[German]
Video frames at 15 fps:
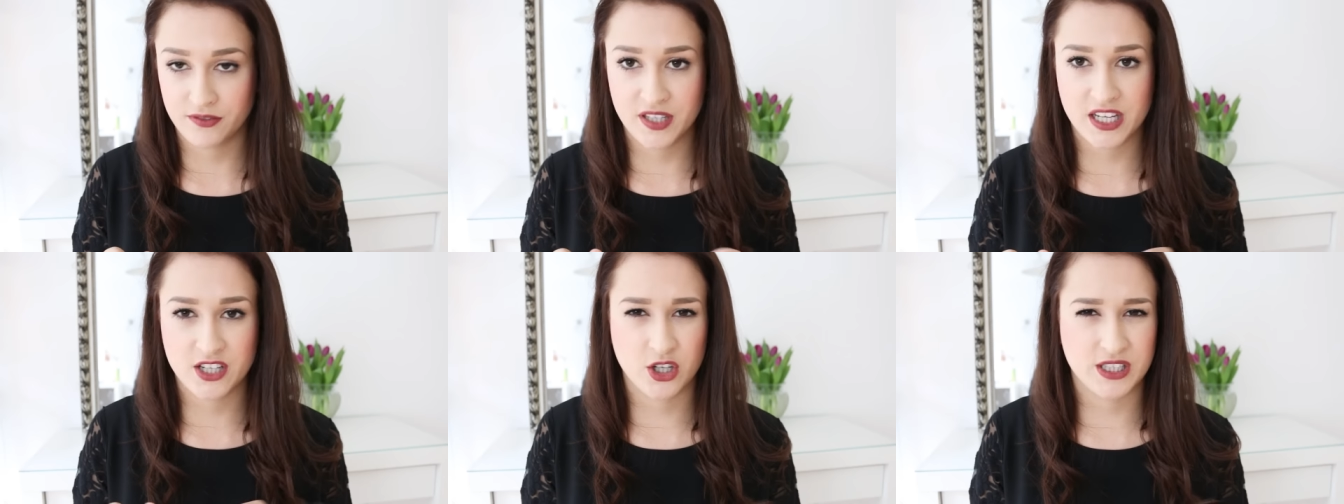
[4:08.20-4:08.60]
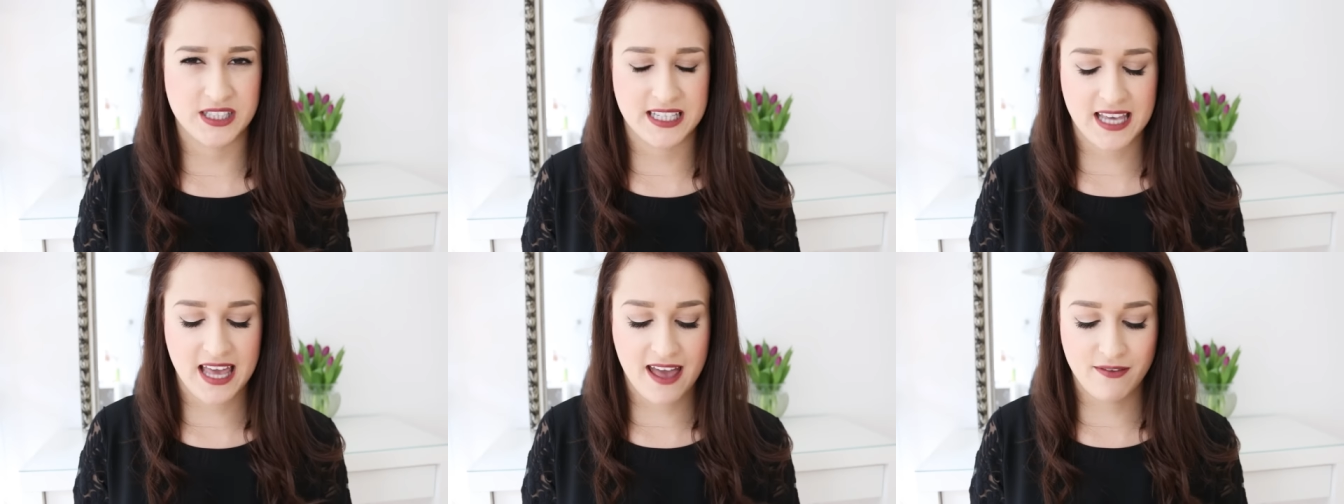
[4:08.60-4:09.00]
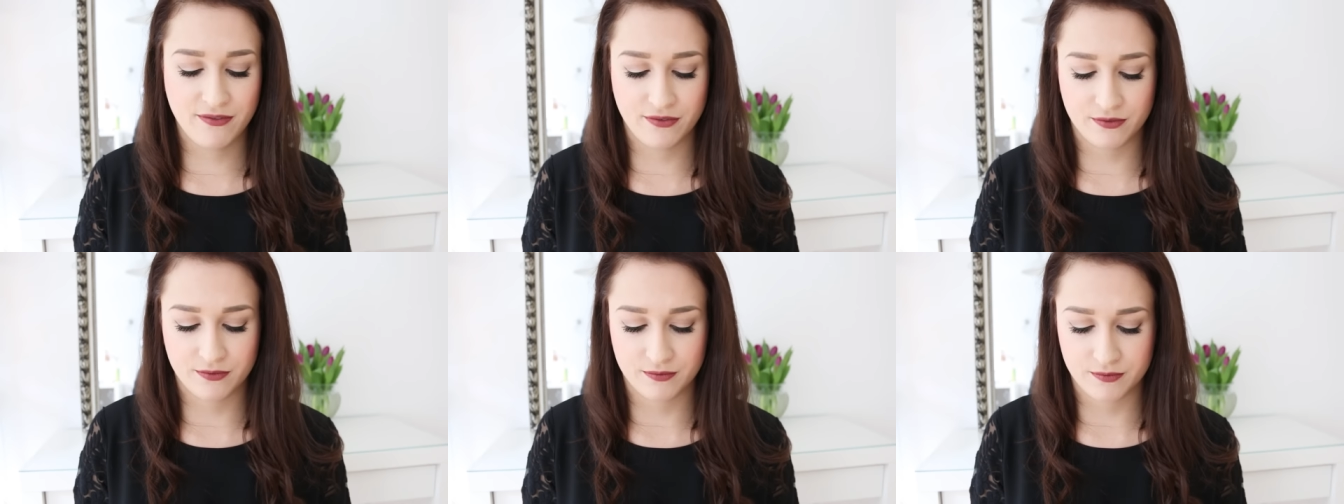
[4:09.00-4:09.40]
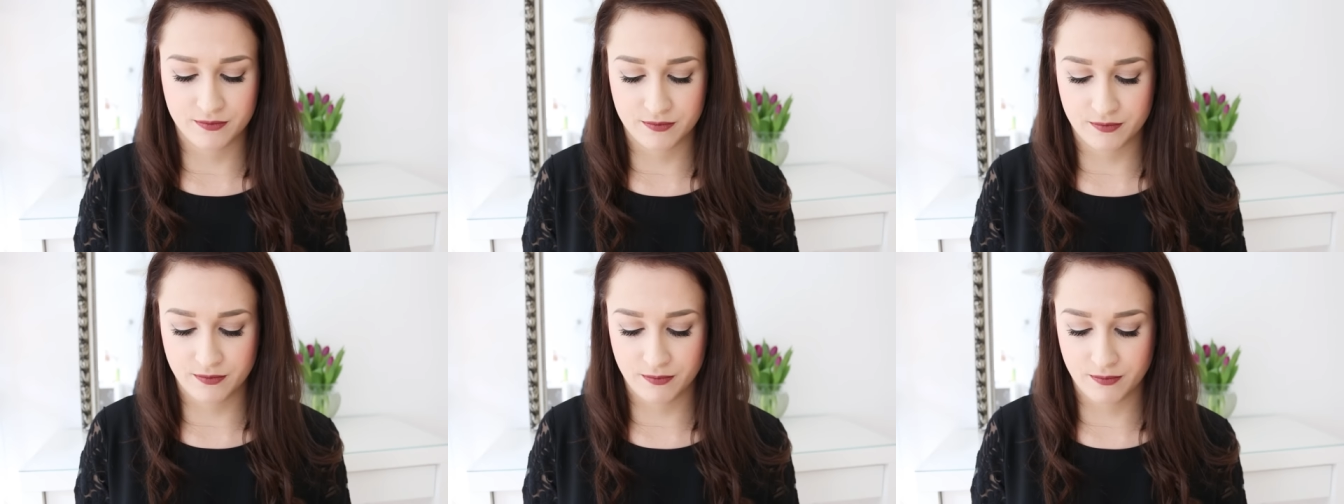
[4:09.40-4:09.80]
94F.
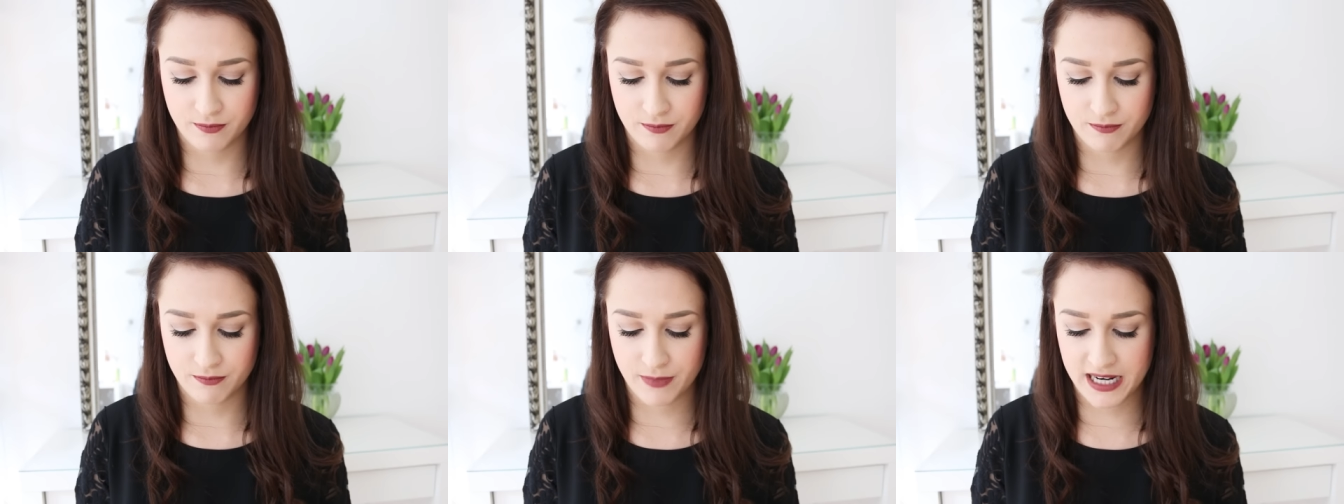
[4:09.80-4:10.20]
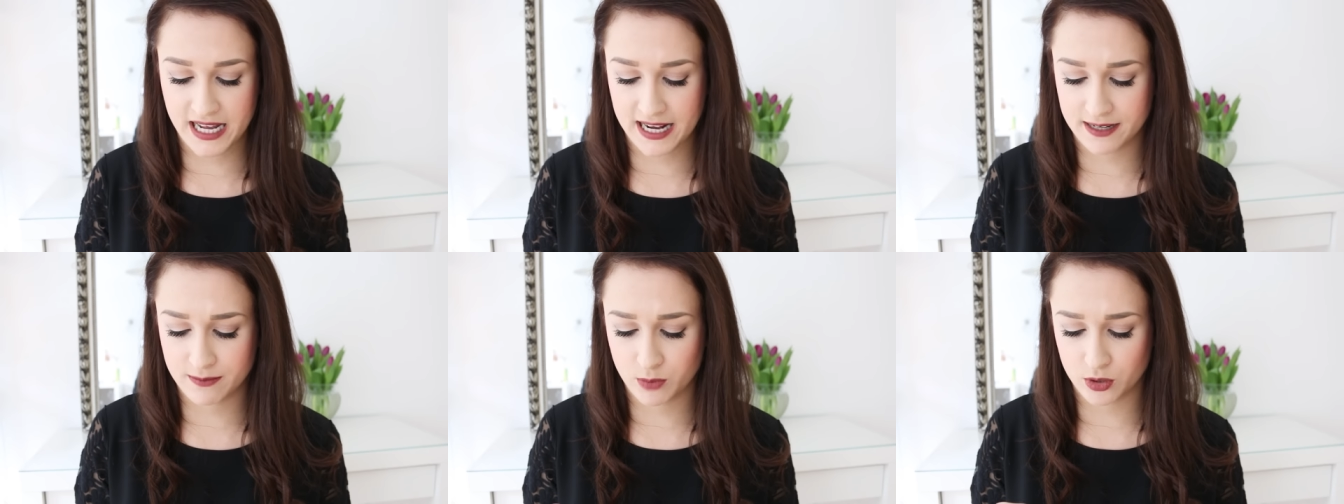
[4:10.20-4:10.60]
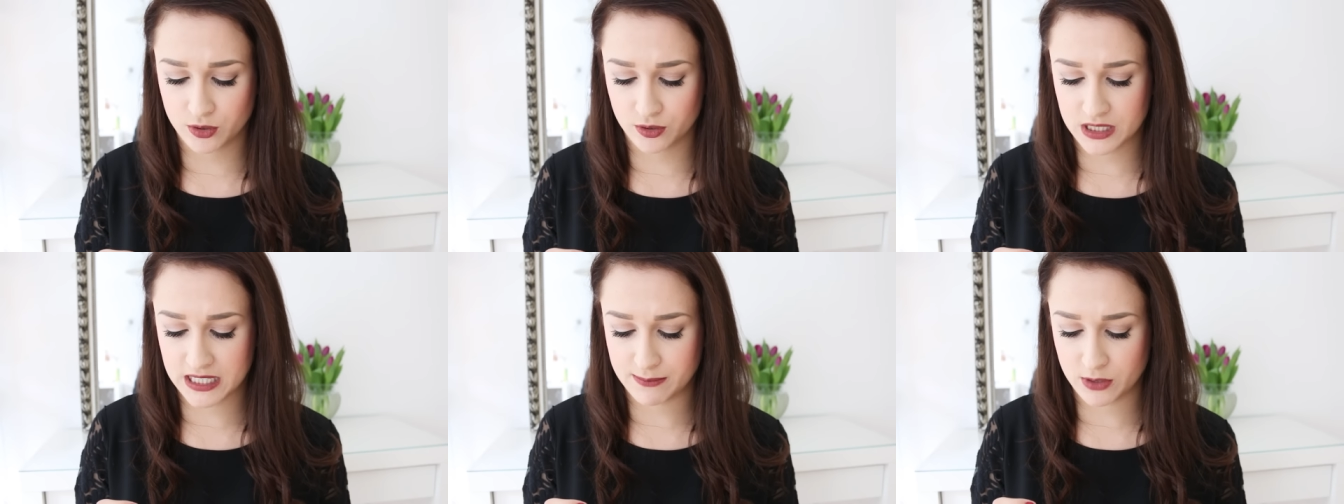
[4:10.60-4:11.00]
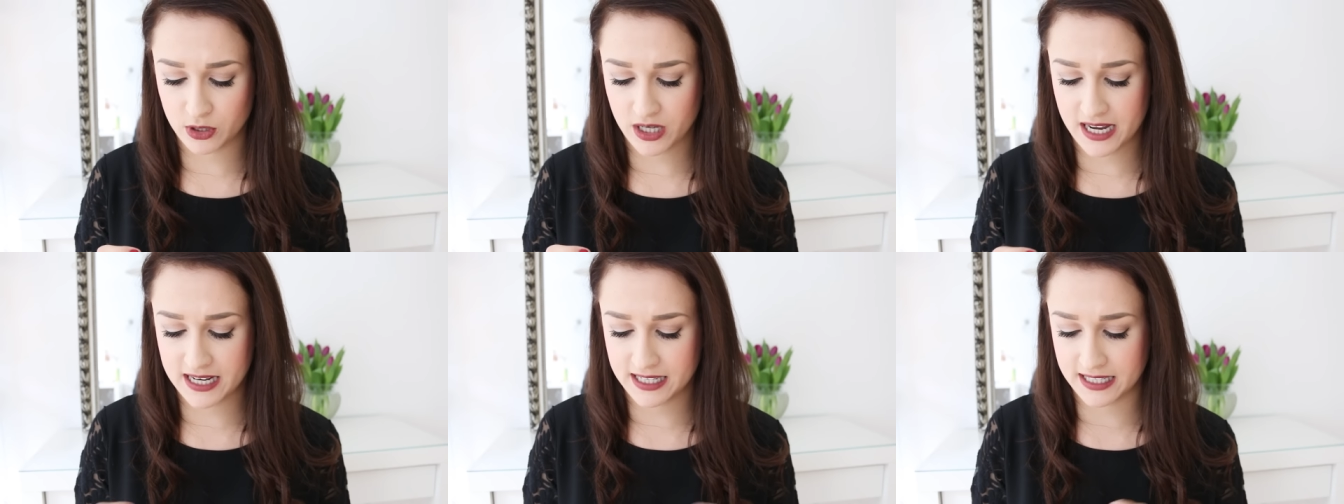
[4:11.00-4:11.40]
Manhattan-Produkte haben
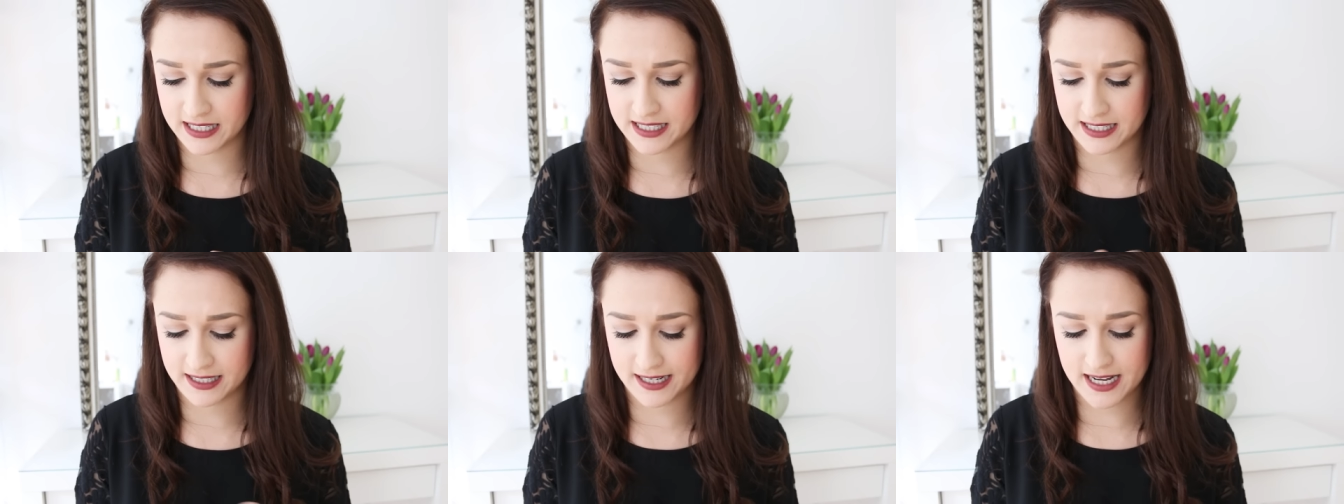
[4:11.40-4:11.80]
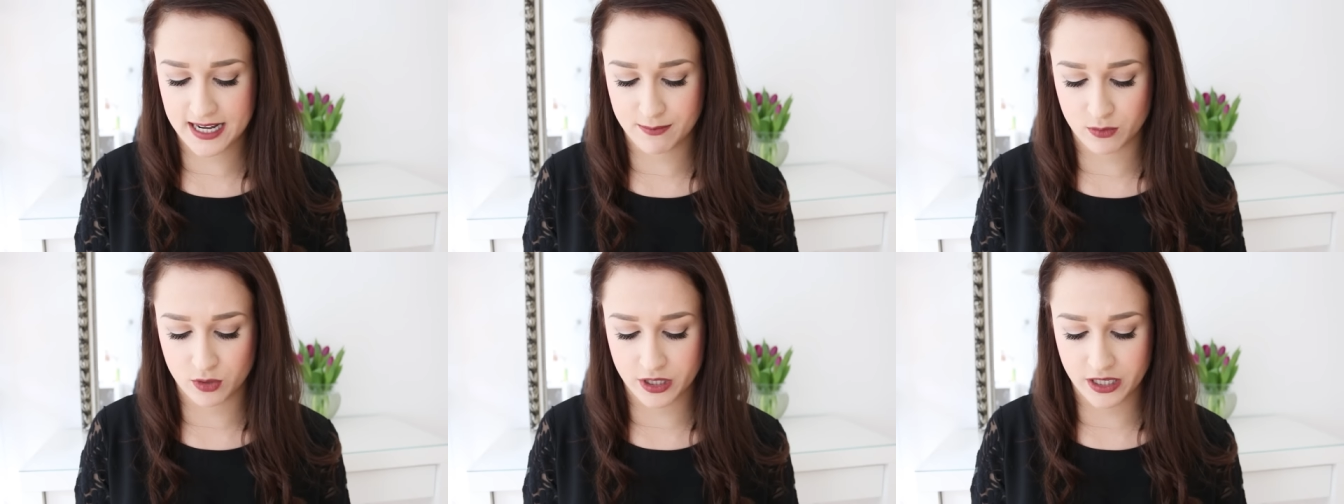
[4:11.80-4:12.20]
doch keine richtigen Namen,